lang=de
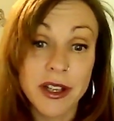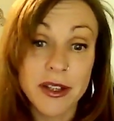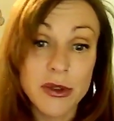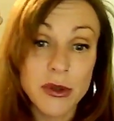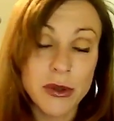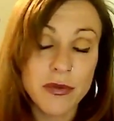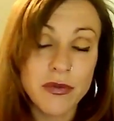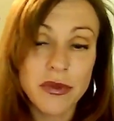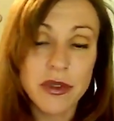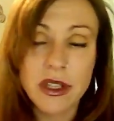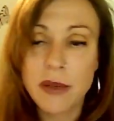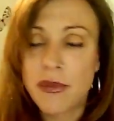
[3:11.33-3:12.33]
Also
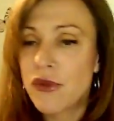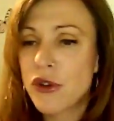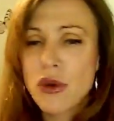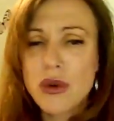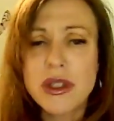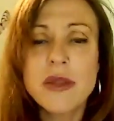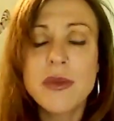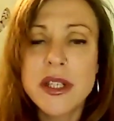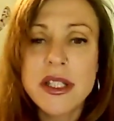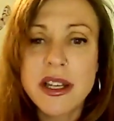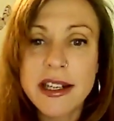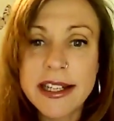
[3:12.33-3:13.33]
ich habe vor kurzem
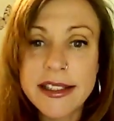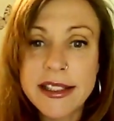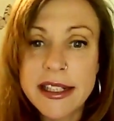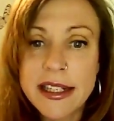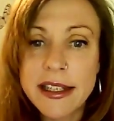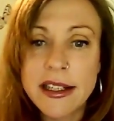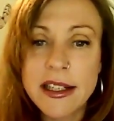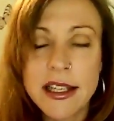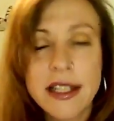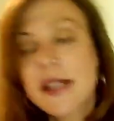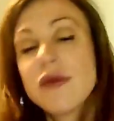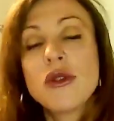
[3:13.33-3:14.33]
erst einen Artikel
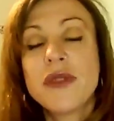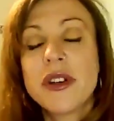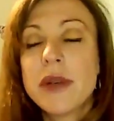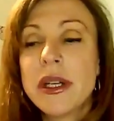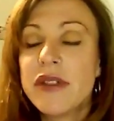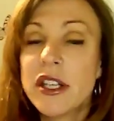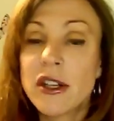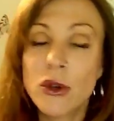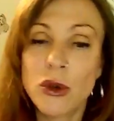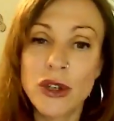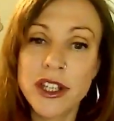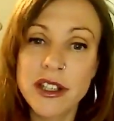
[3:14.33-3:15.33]
gelesen, wo wir mal wieder
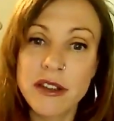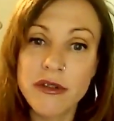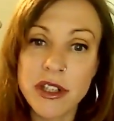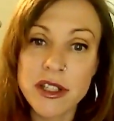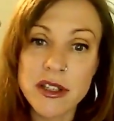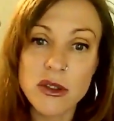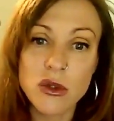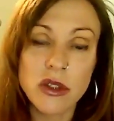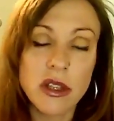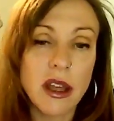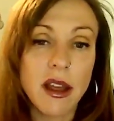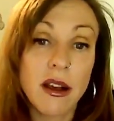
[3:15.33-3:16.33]
kollektiv als
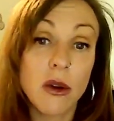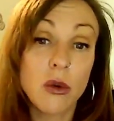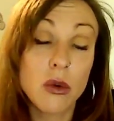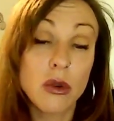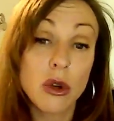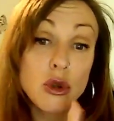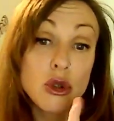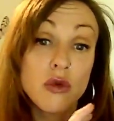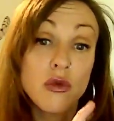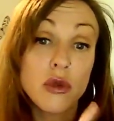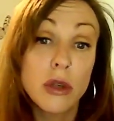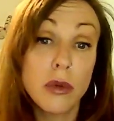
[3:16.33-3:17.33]
Esoteriker und
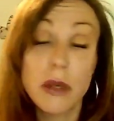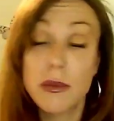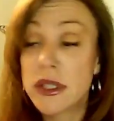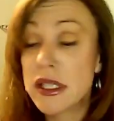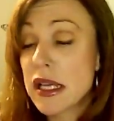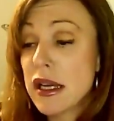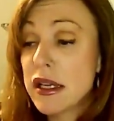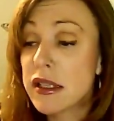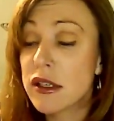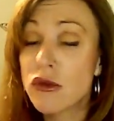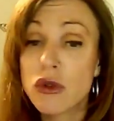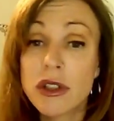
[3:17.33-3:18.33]
Schwurbler
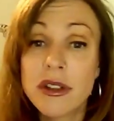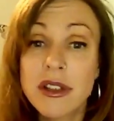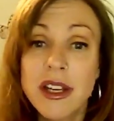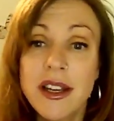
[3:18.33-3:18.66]
bezeichnet wurden,